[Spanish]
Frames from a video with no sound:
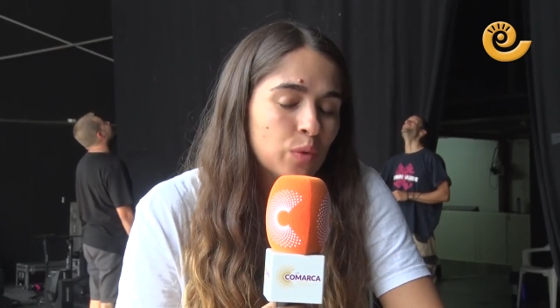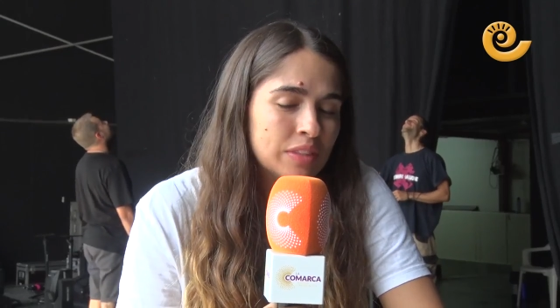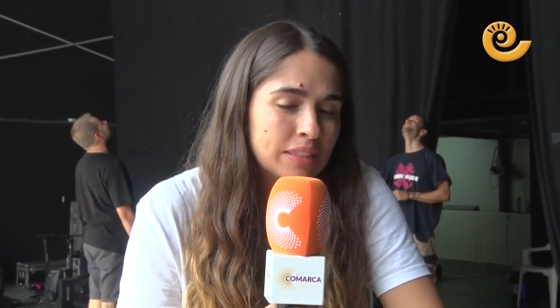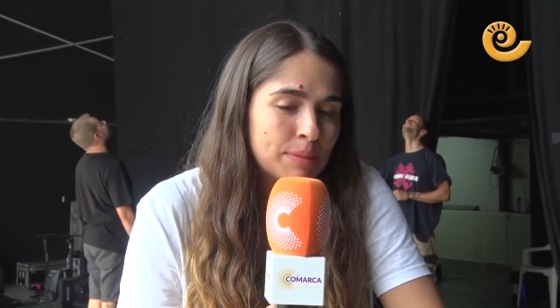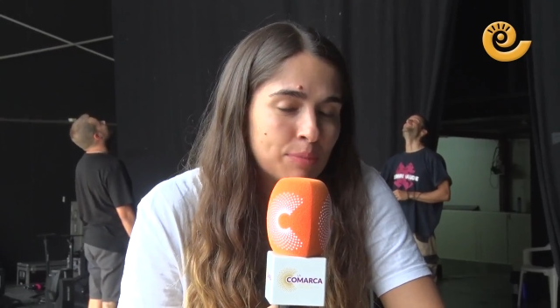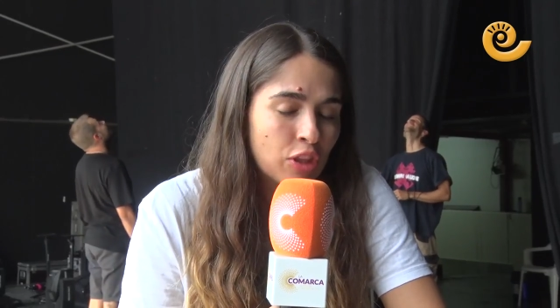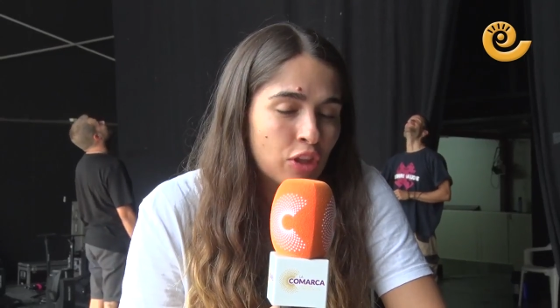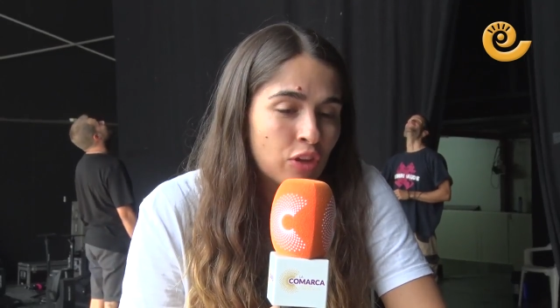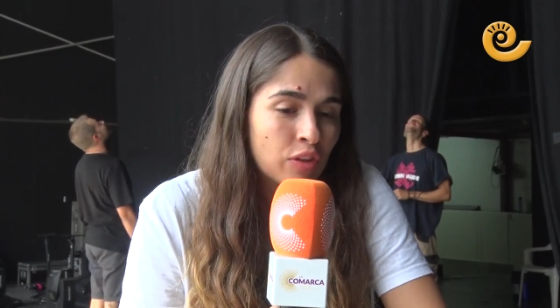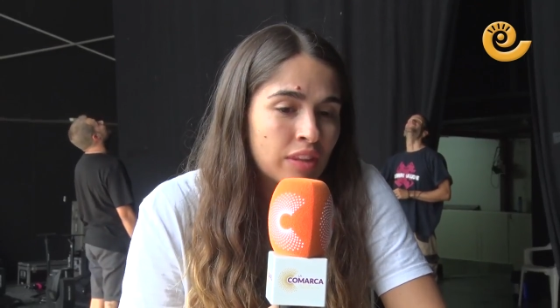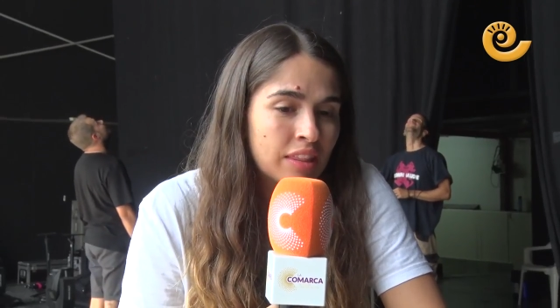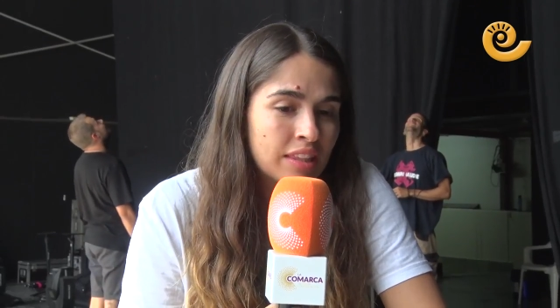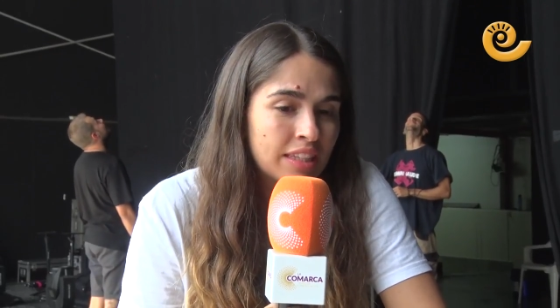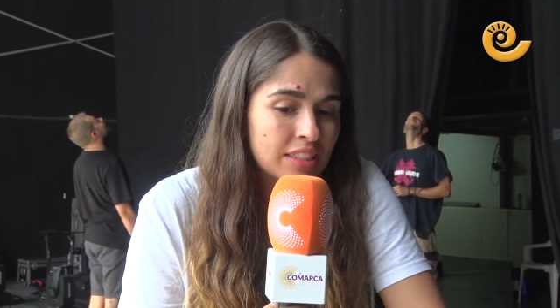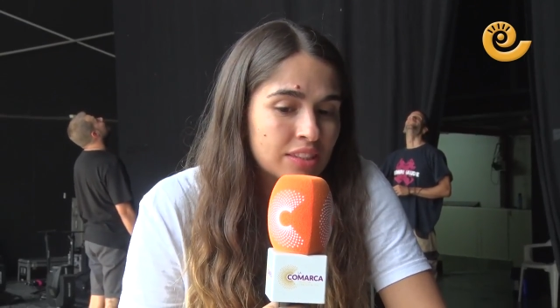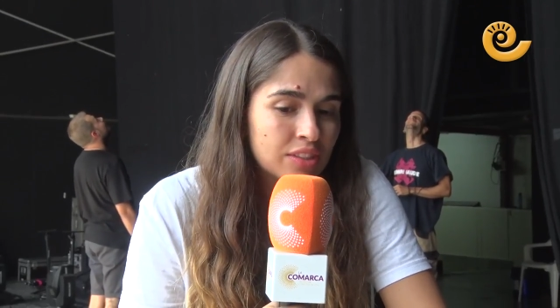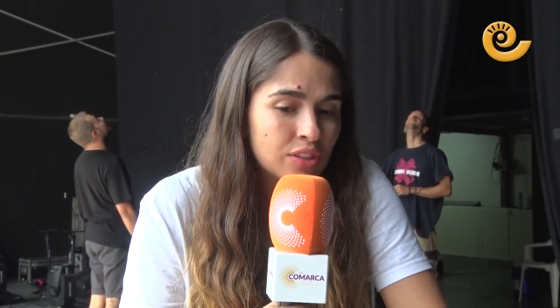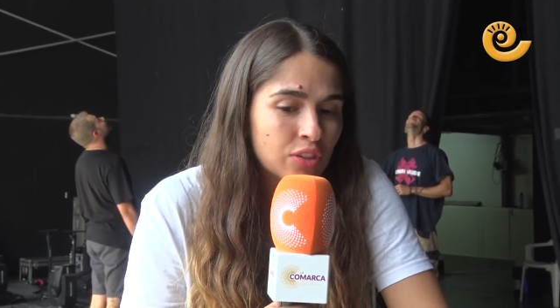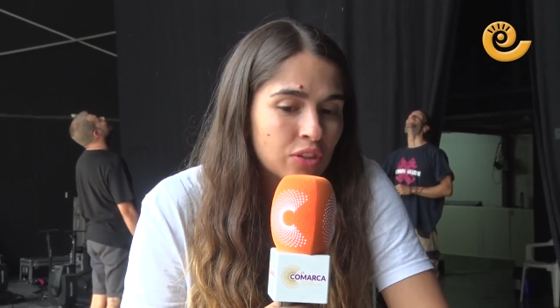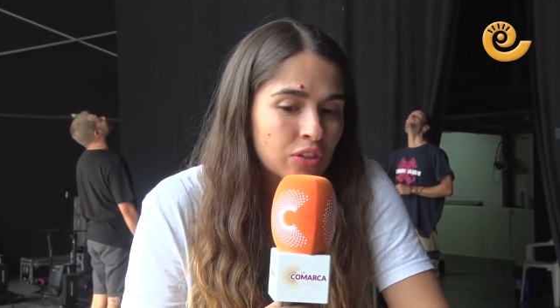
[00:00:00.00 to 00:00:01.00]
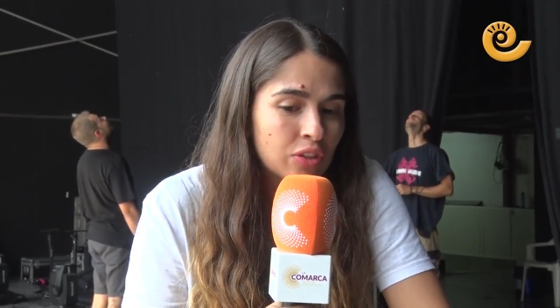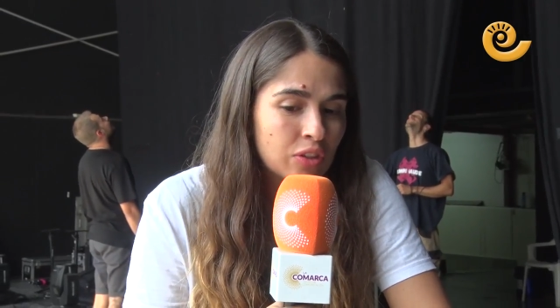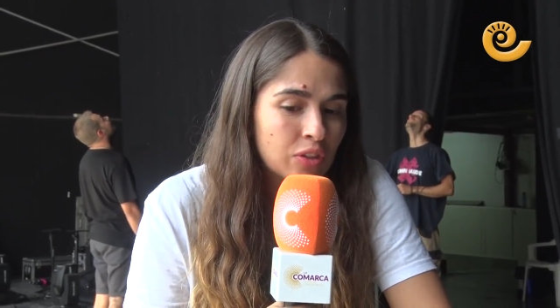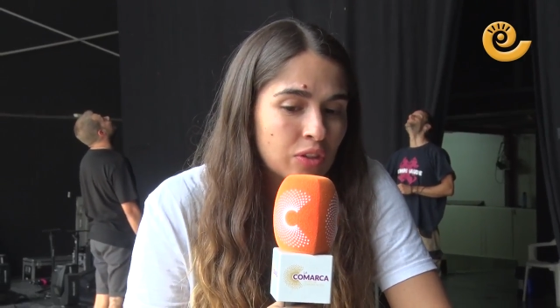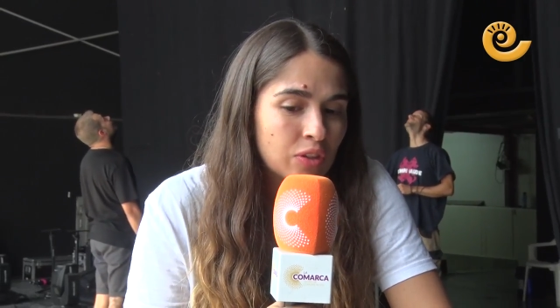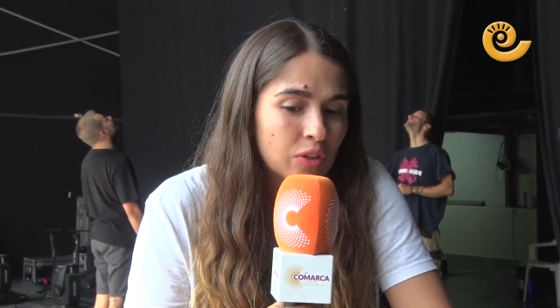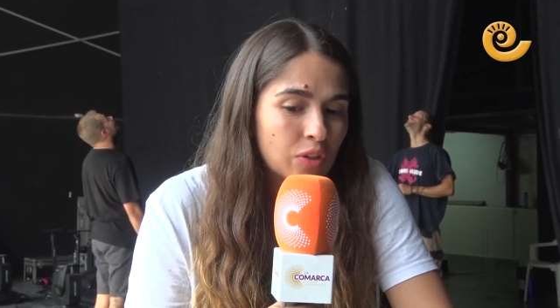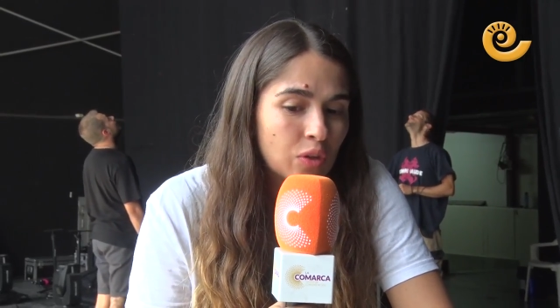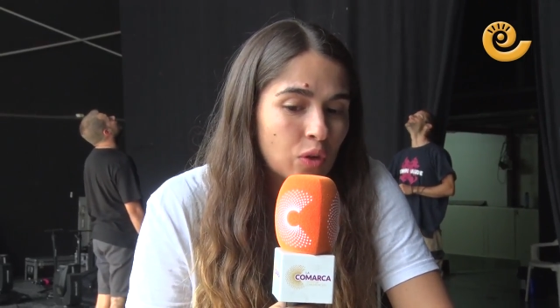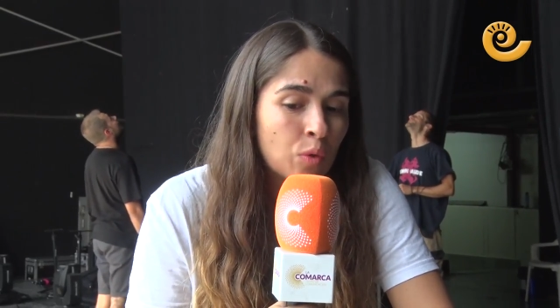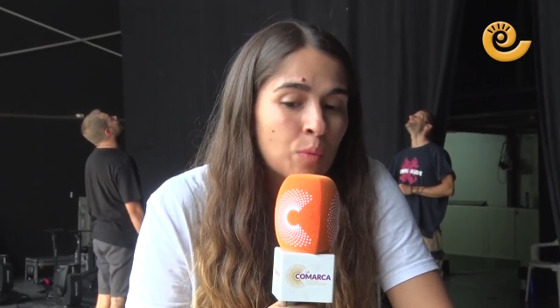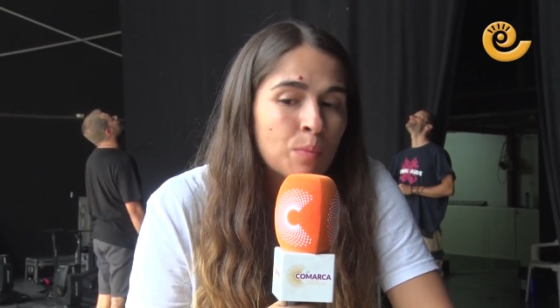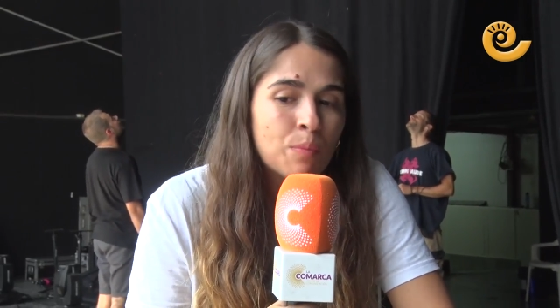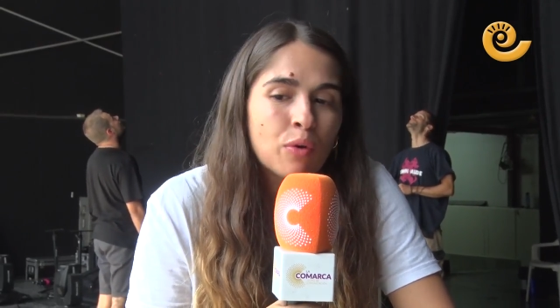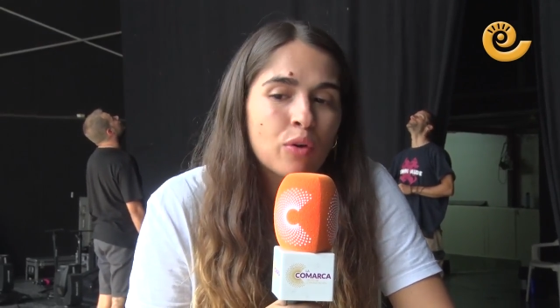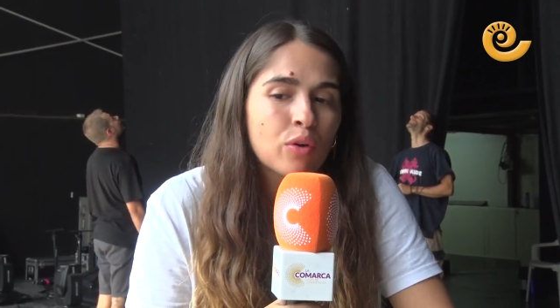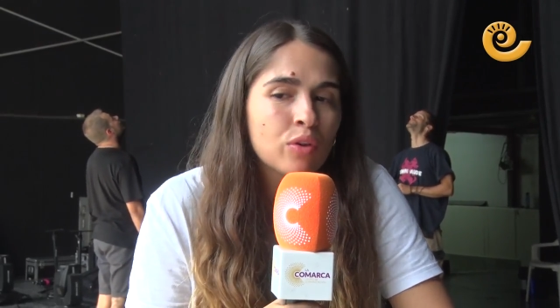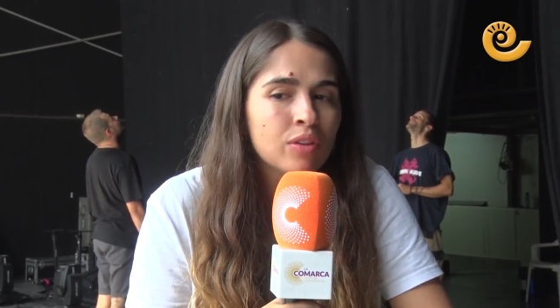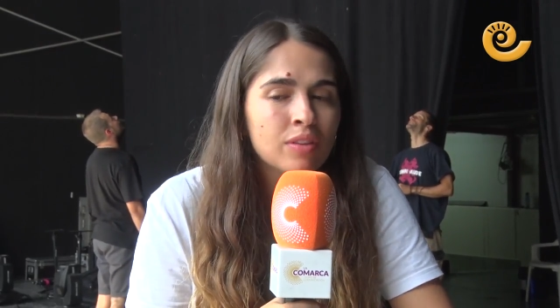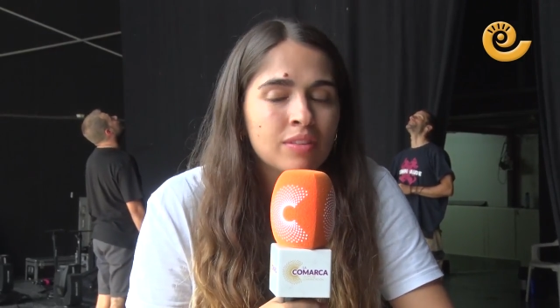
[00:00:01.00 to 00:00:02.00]
un tipo de concierto un
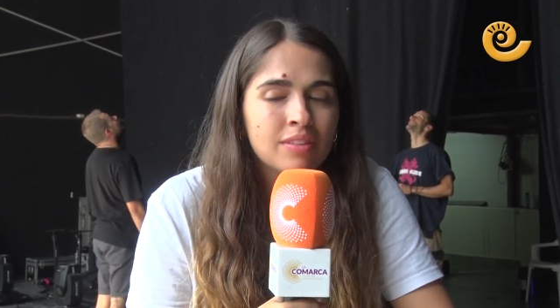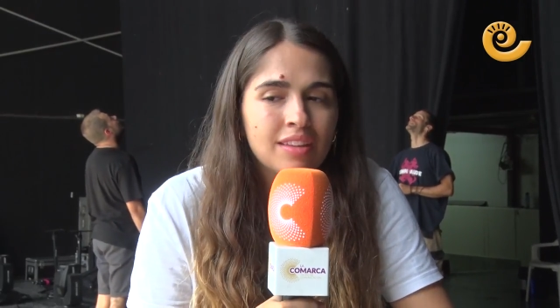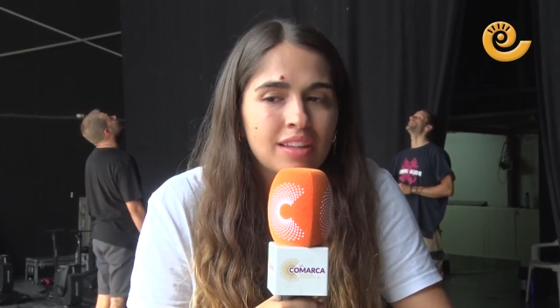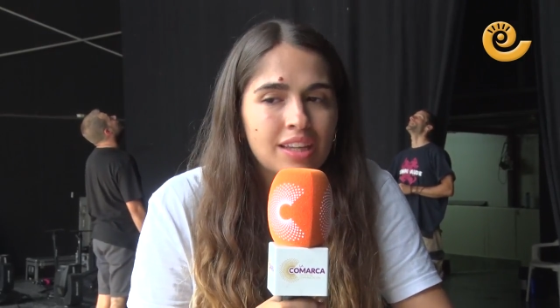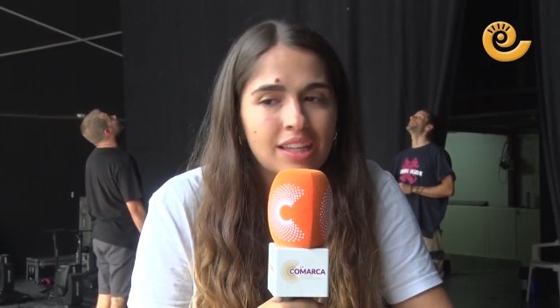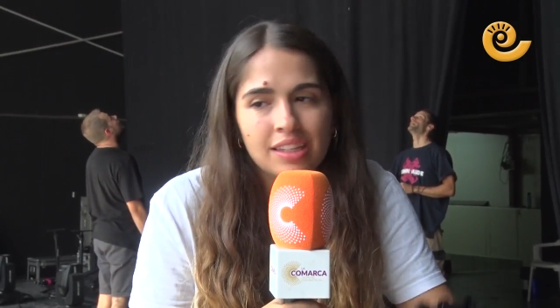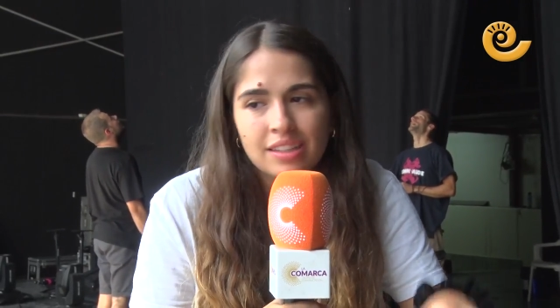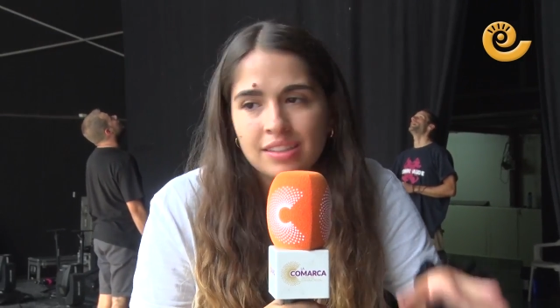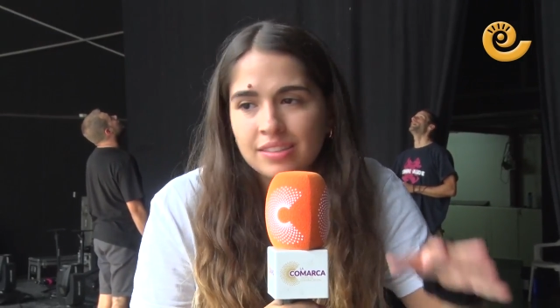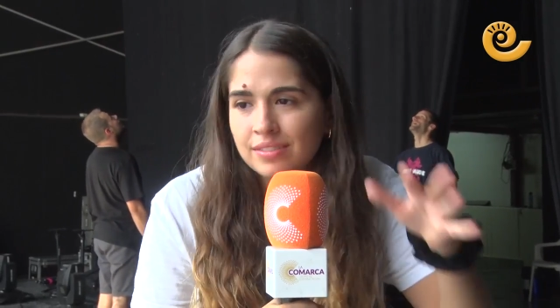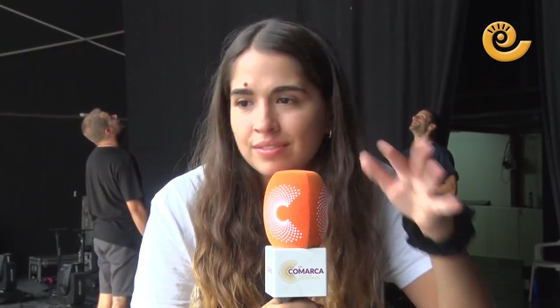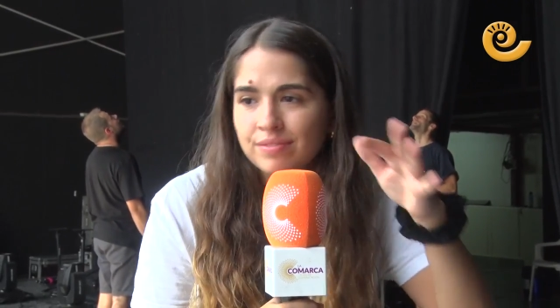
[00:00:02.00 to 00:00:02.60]
poco donde,